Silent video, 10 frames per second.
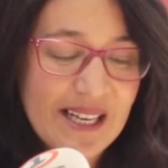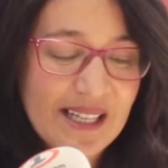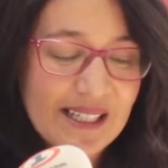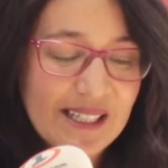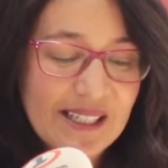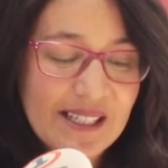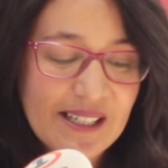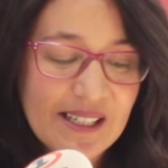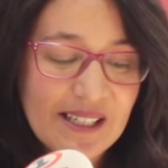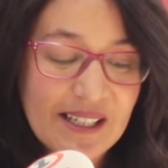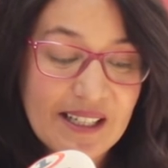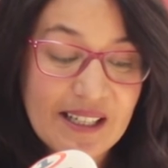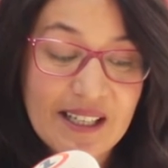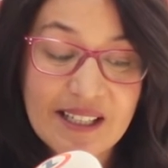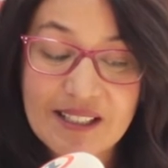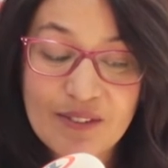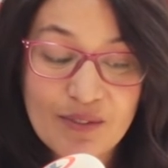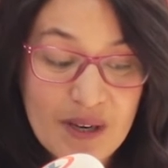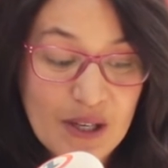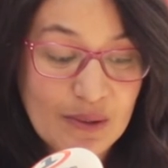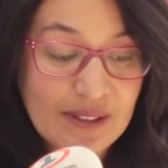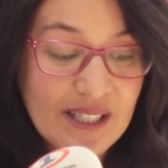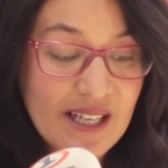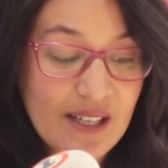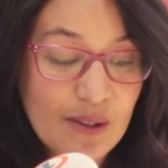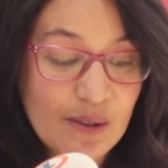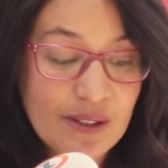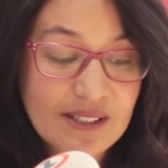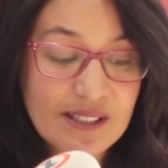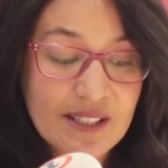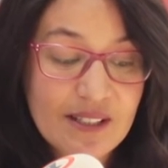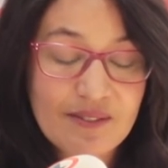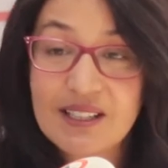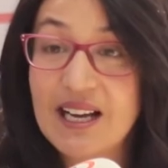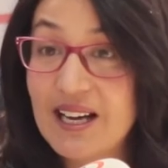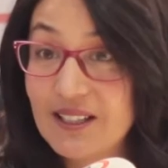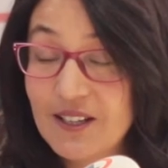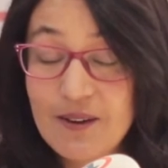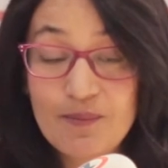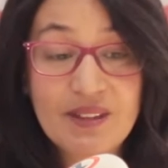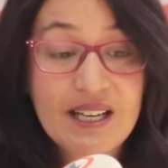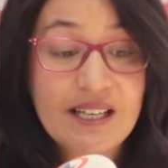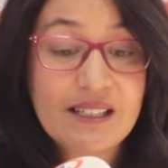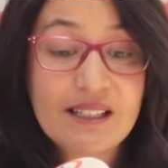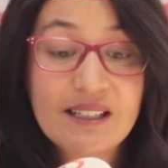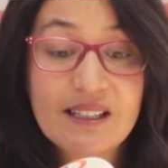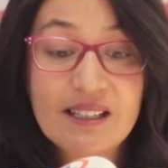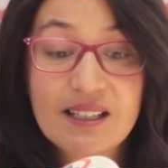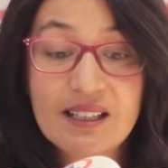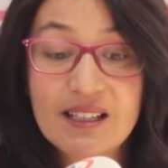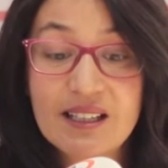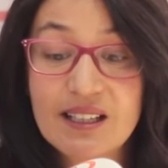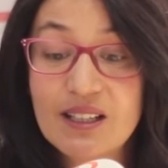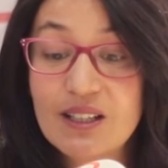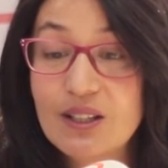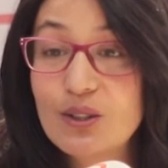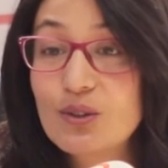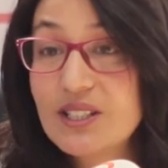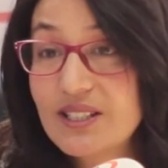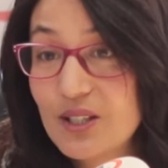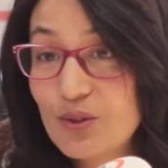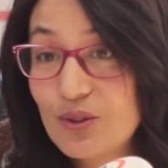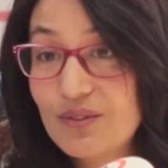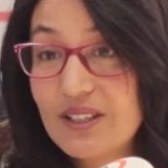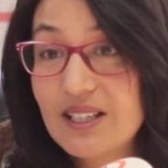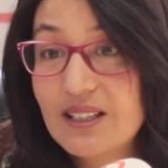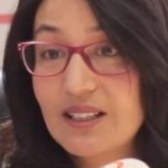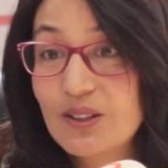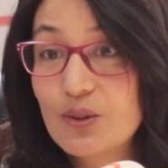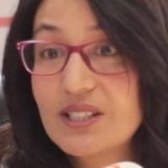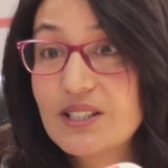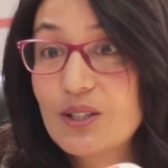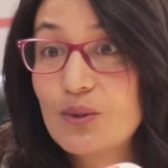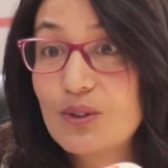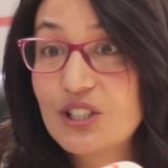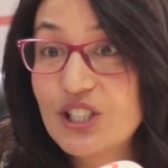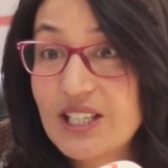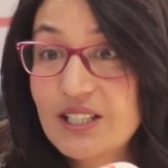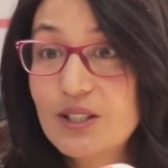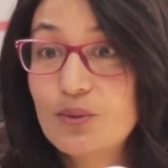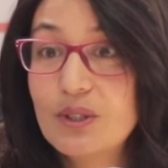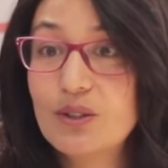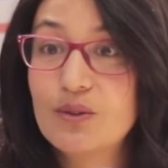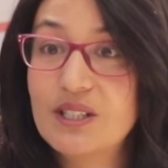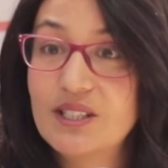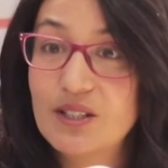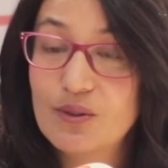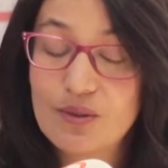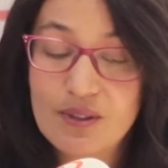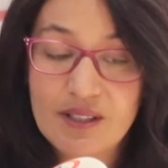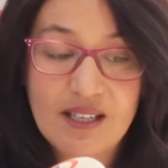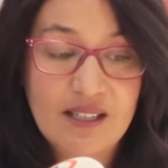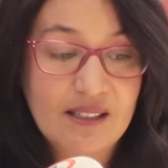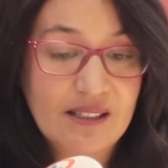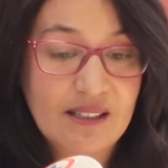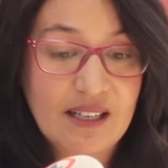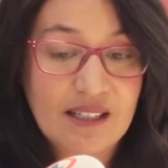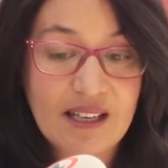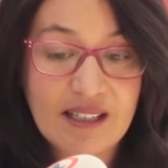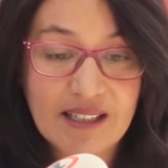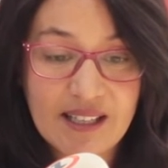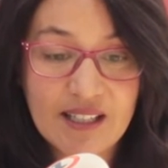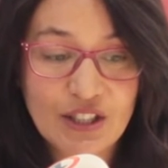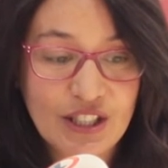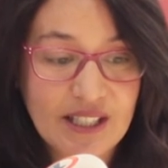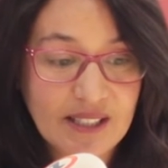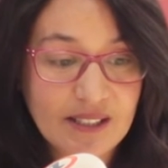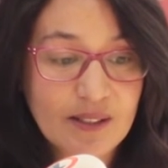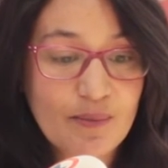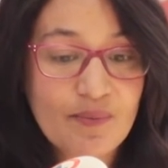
آه كيف ما قلنا اخت فرحانه آه الكوليسترول فيه الكوليسترول الجيد والكوليسترول الغير الجيد